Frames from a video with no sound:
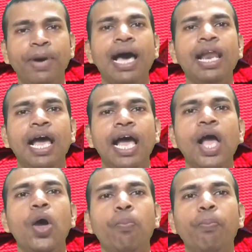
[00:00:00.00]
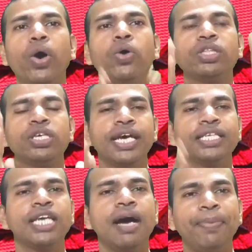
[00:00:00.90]
पहल है बहुत ही
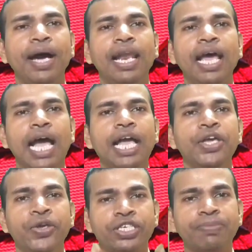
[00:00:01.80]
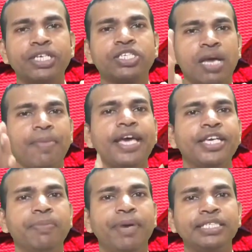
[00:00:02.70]
अच्छा पहल है इसमें समय
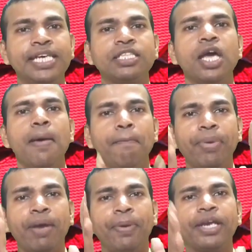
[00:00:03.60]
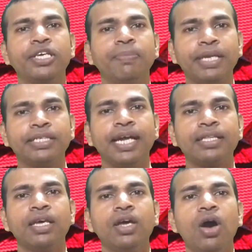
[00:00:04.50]
की बचत पेपर की
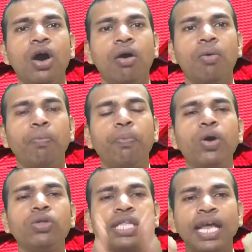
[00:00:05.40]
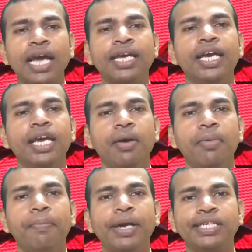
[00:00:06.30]
बचत बहुत तरह की
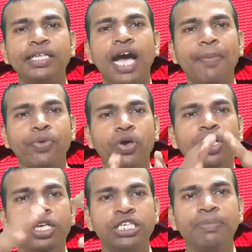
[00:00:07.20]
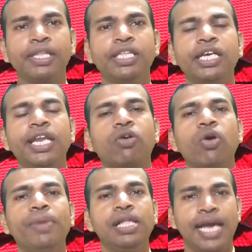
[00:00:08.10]
बचत आपको इसमें दिखने
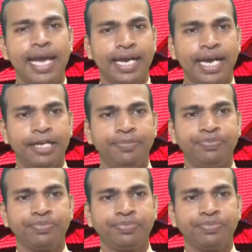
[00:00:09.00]
को मिल जाएगा